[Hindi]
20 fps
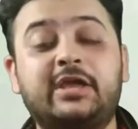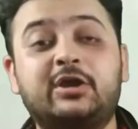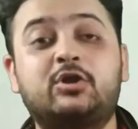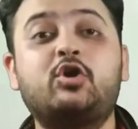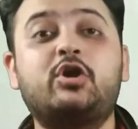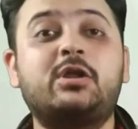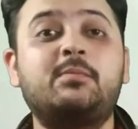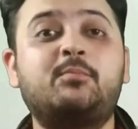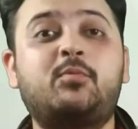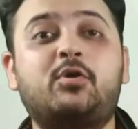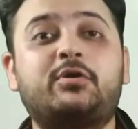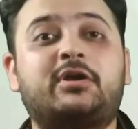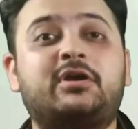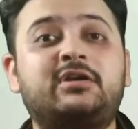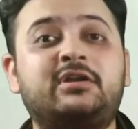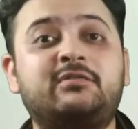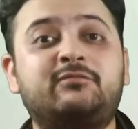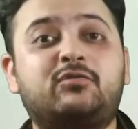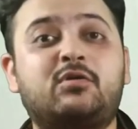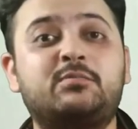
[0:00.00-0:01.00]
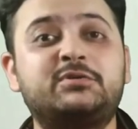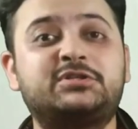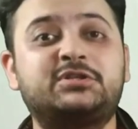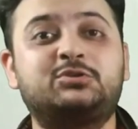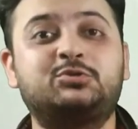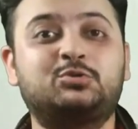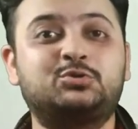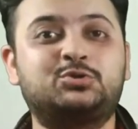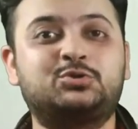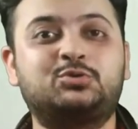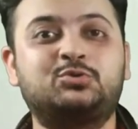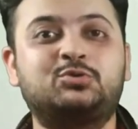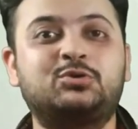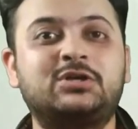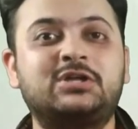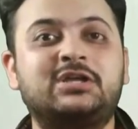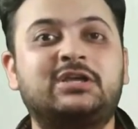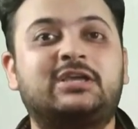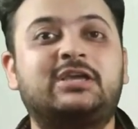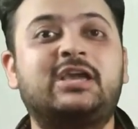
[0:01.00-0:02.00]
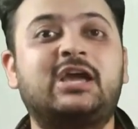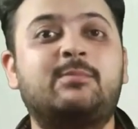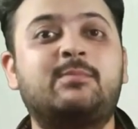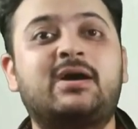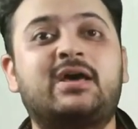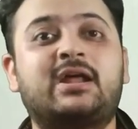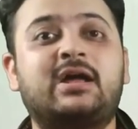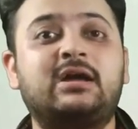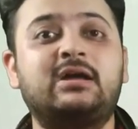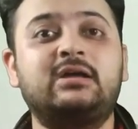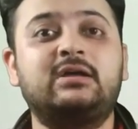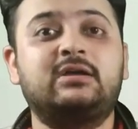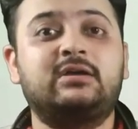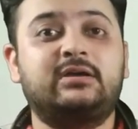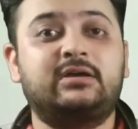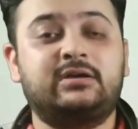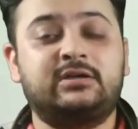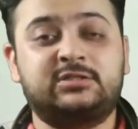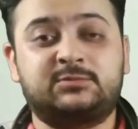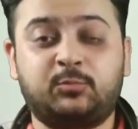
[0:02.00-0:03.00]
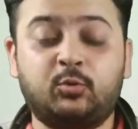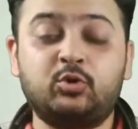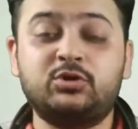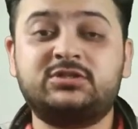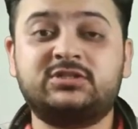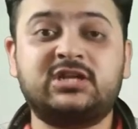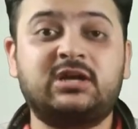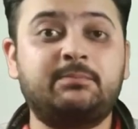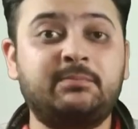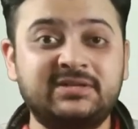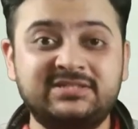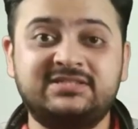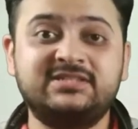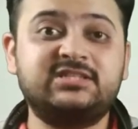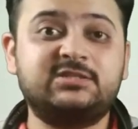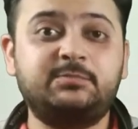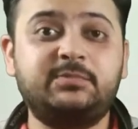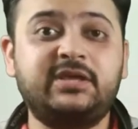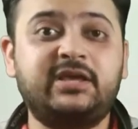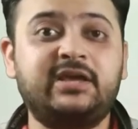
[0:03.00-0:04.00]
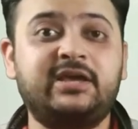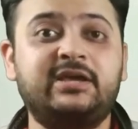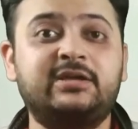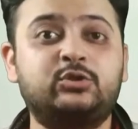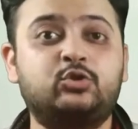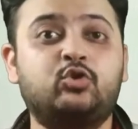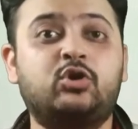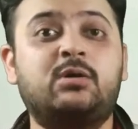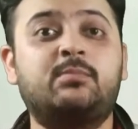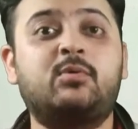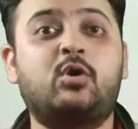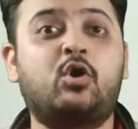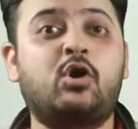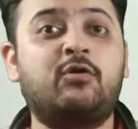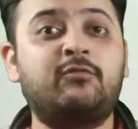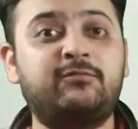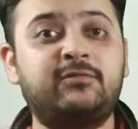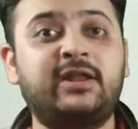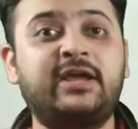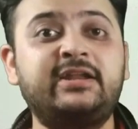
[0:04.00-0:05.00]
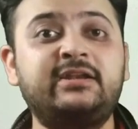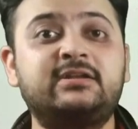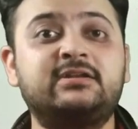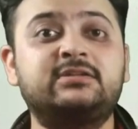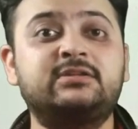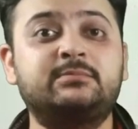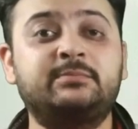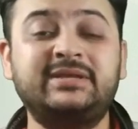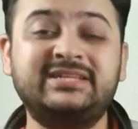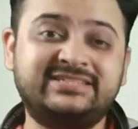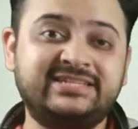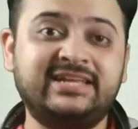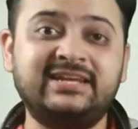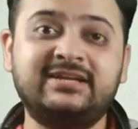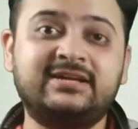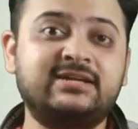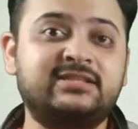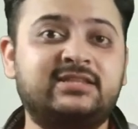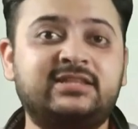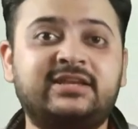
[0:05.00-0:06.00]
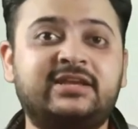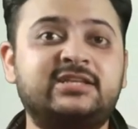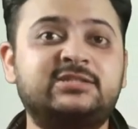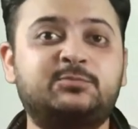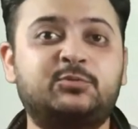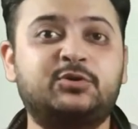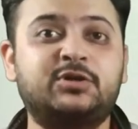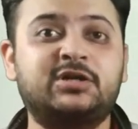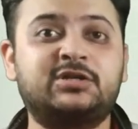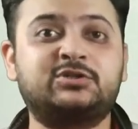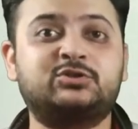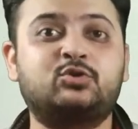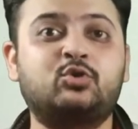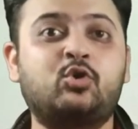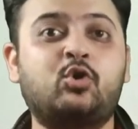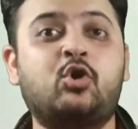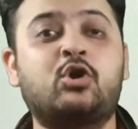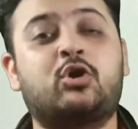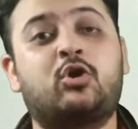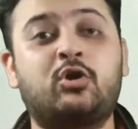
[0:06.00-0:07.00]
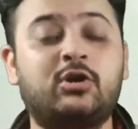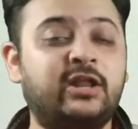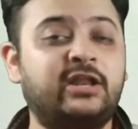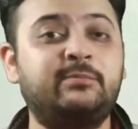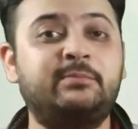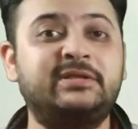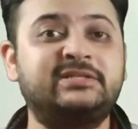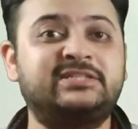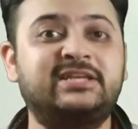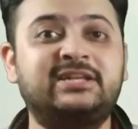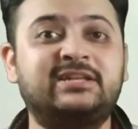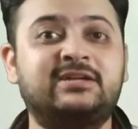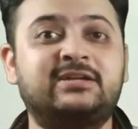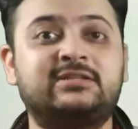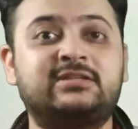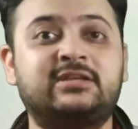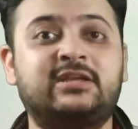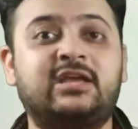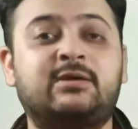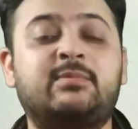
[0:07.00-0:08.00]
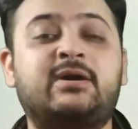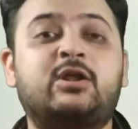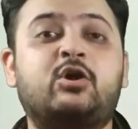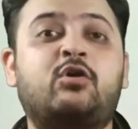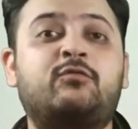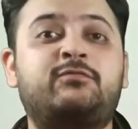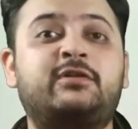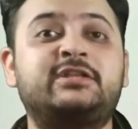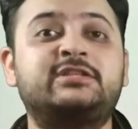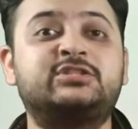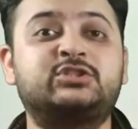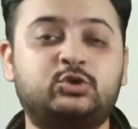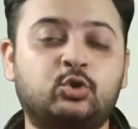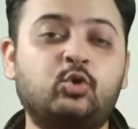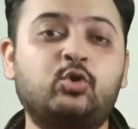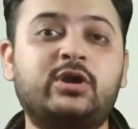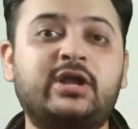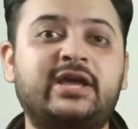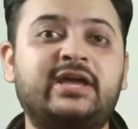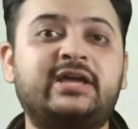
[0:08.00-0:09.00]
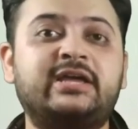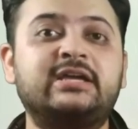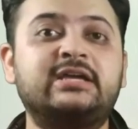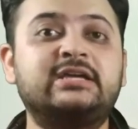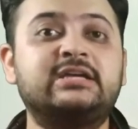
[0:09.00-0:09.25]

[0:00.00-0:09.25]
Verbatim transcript: एक और इंपॉर्टेंट इन्फॉर्मेशन दोस्तों कि हमारा स्पोर्ट्स का बिजनेस भी है तो हम ऑफलाइन भी सेल करते हैं इस प्रोडक्ट्स को और ऑनलाइन भी सेल करते हैं हमारा ऑफलाइन स्टोर है